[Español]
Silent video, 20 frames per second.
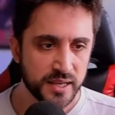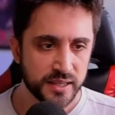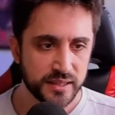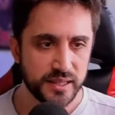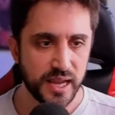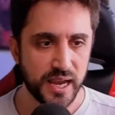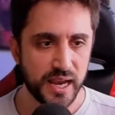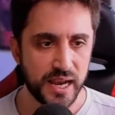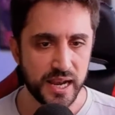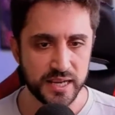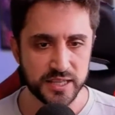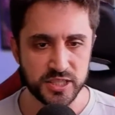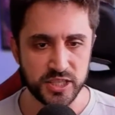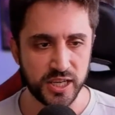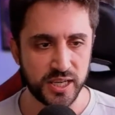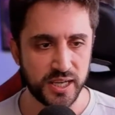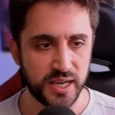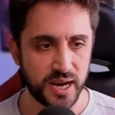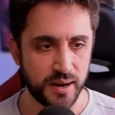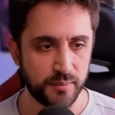de la
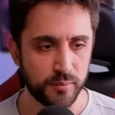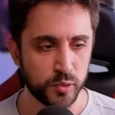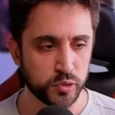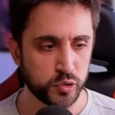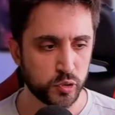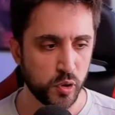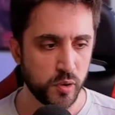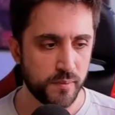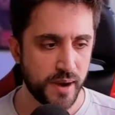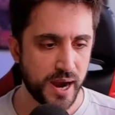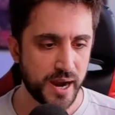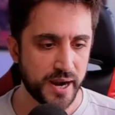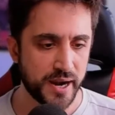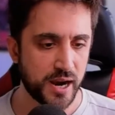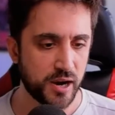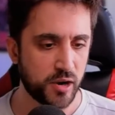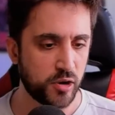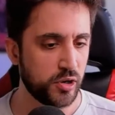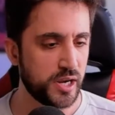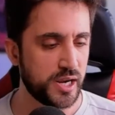chica
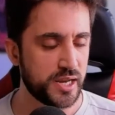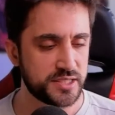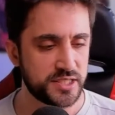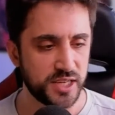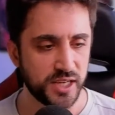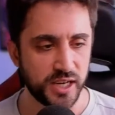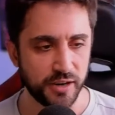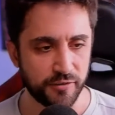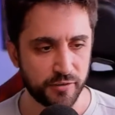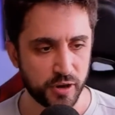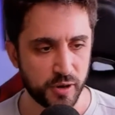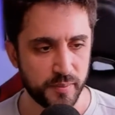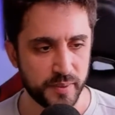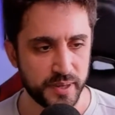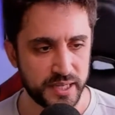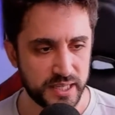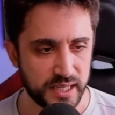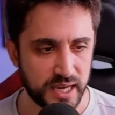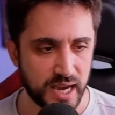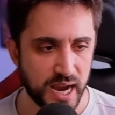musulmana con la chica
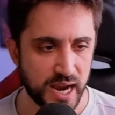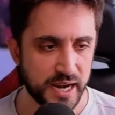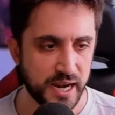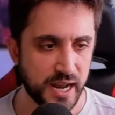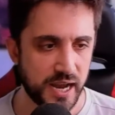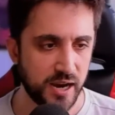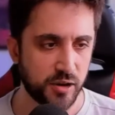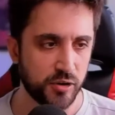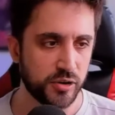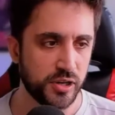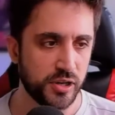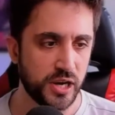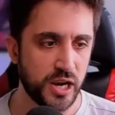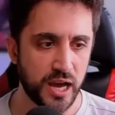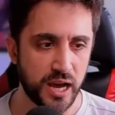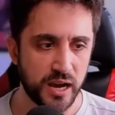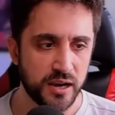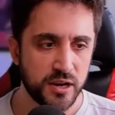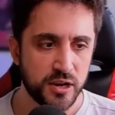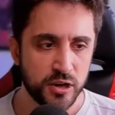afroamericana, con
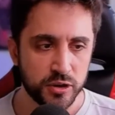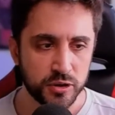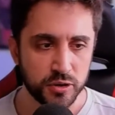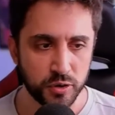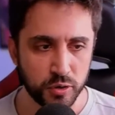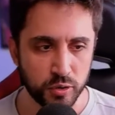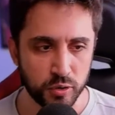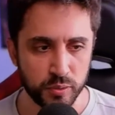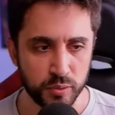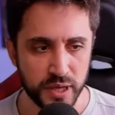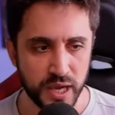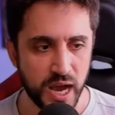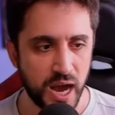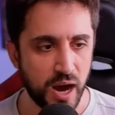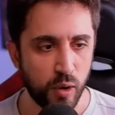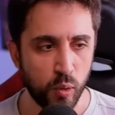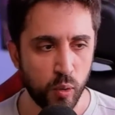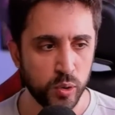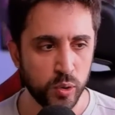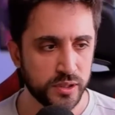la
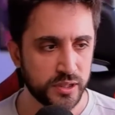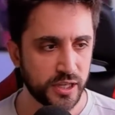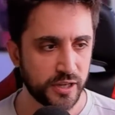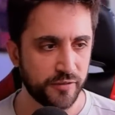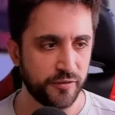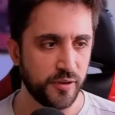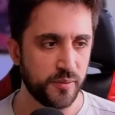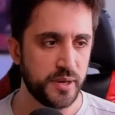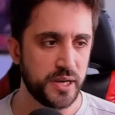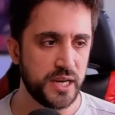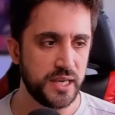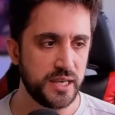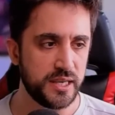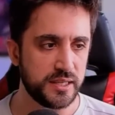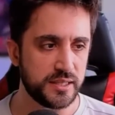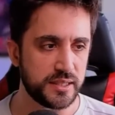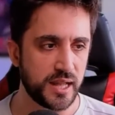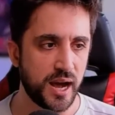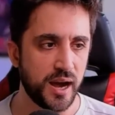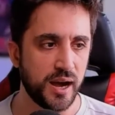rubia
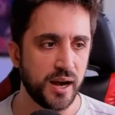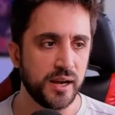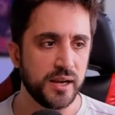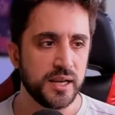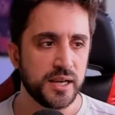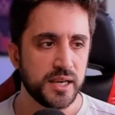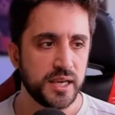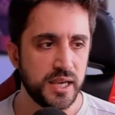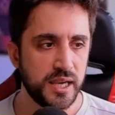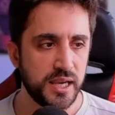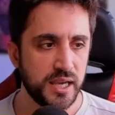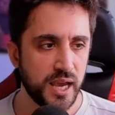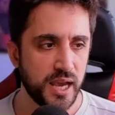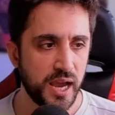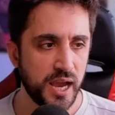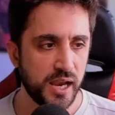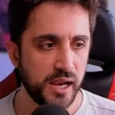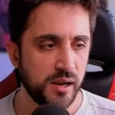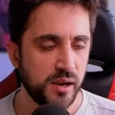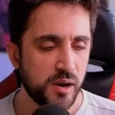ultrafeminista y
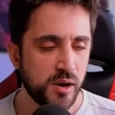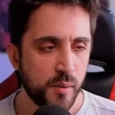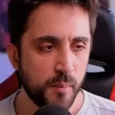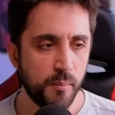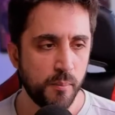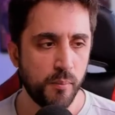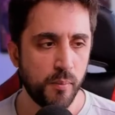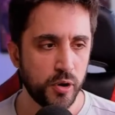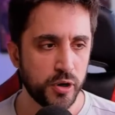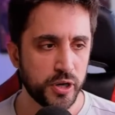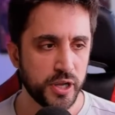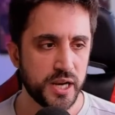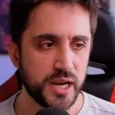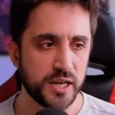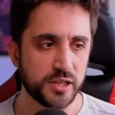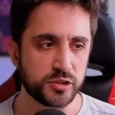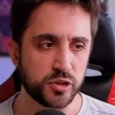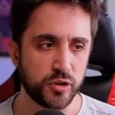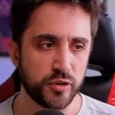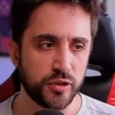el
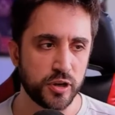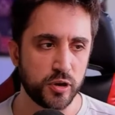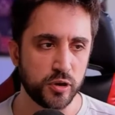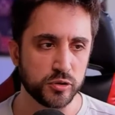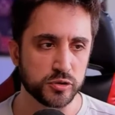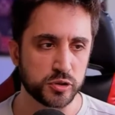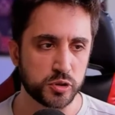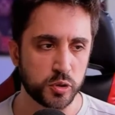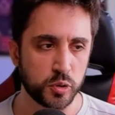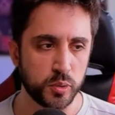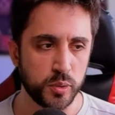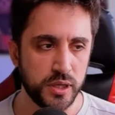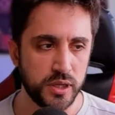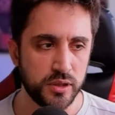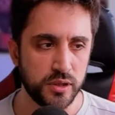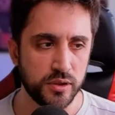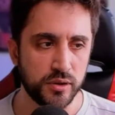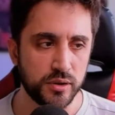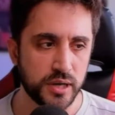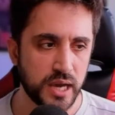morenazo
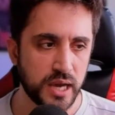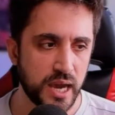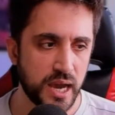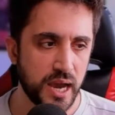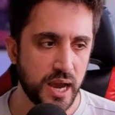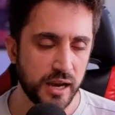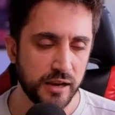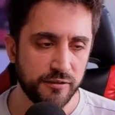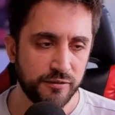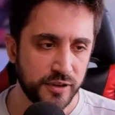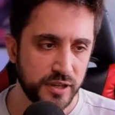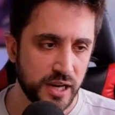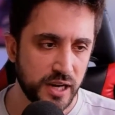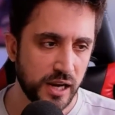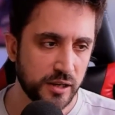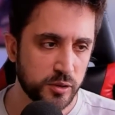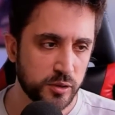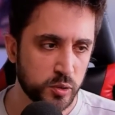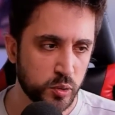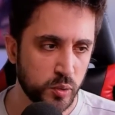deconstruido que al
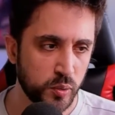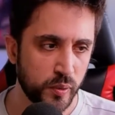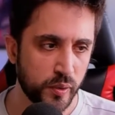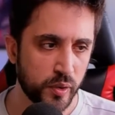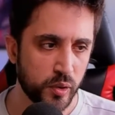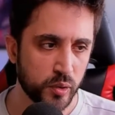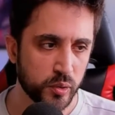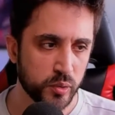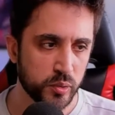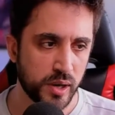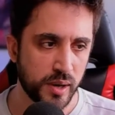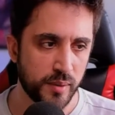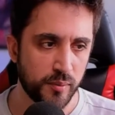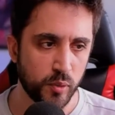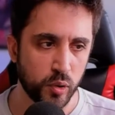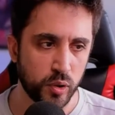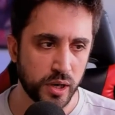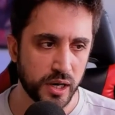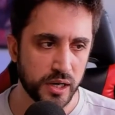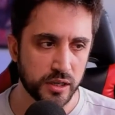final estuvo con una
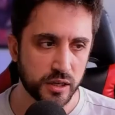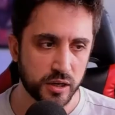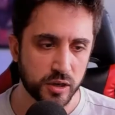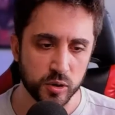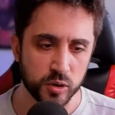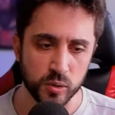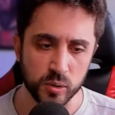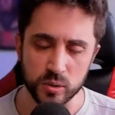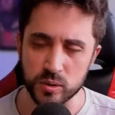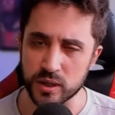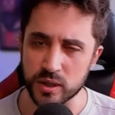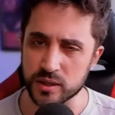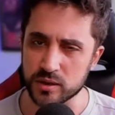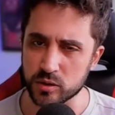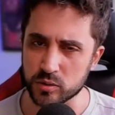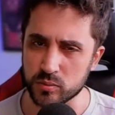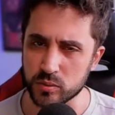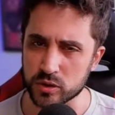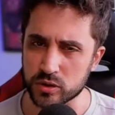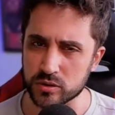mujer Skrull
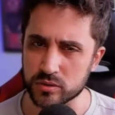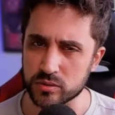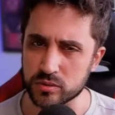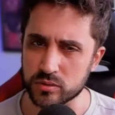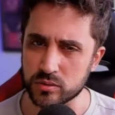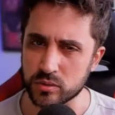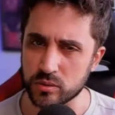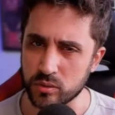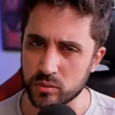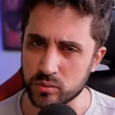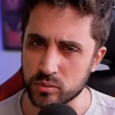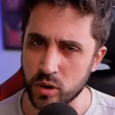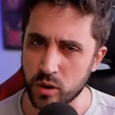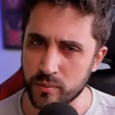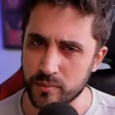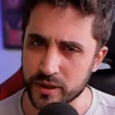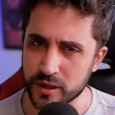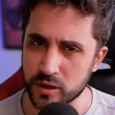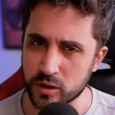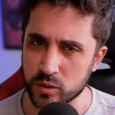durante un montón. ¿Un
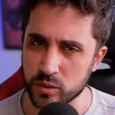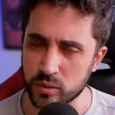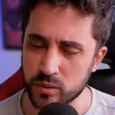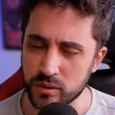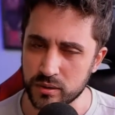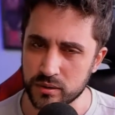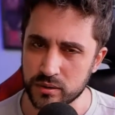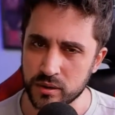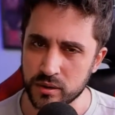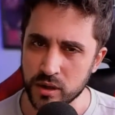hombre Skrull?